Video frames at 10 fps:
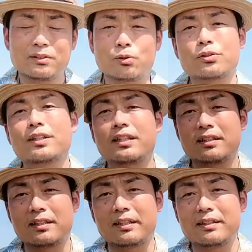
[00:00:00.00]
コロナ
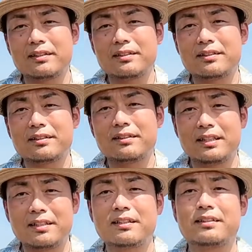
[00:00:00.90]
禍で
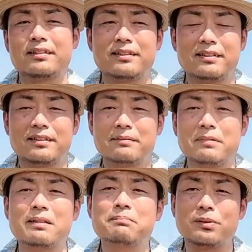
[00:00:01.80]
ね、
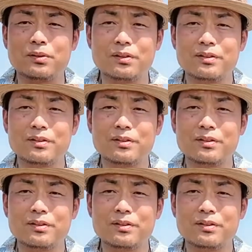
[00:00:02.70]
マンボ